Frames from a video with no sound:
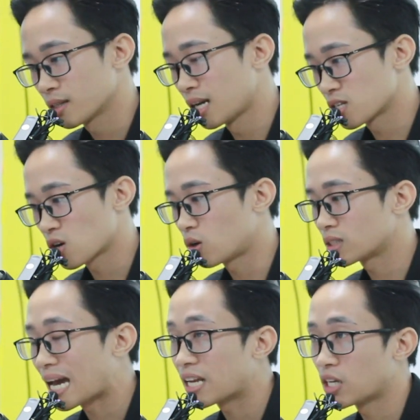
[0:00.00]
đây là do
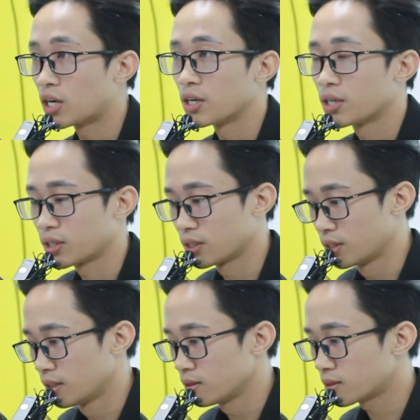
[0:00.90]
content rồi
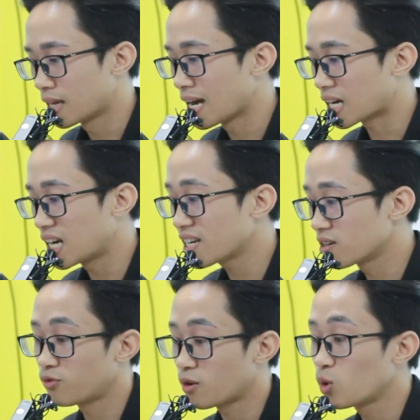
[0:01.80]
tỷ lệ click
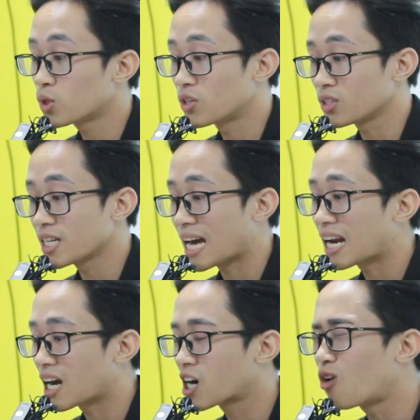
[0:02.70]
vào nút gửi tin
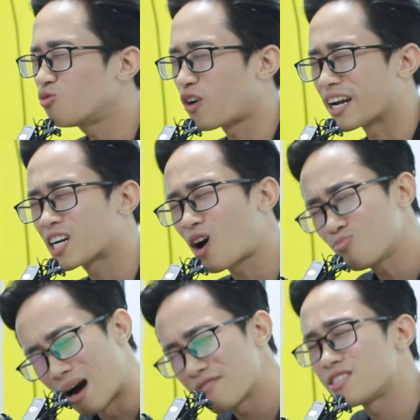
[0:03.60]
nhắn là
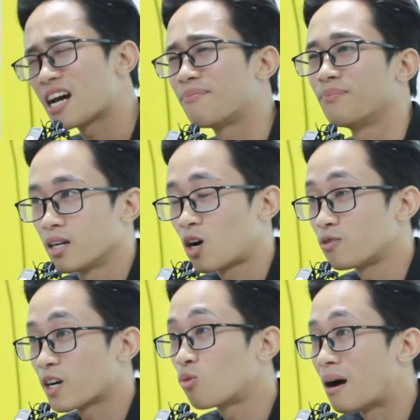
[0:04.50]
0,07%
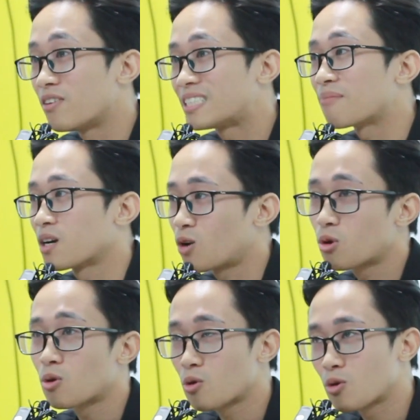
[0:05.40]
0,07% mà
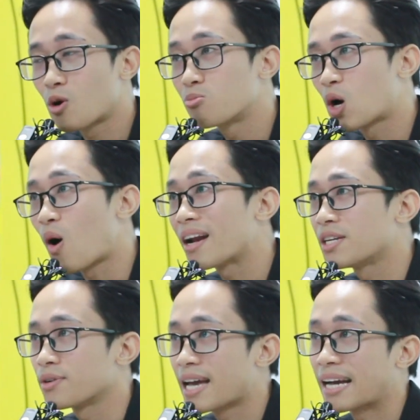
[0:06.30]
không không không không không có
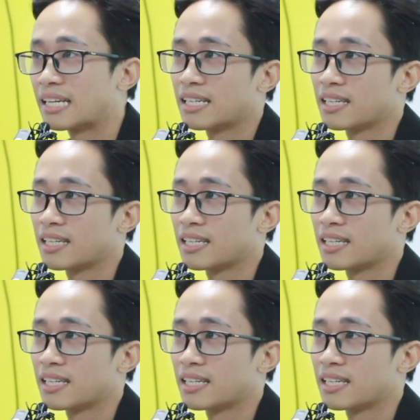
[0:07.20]
đi cho nhanh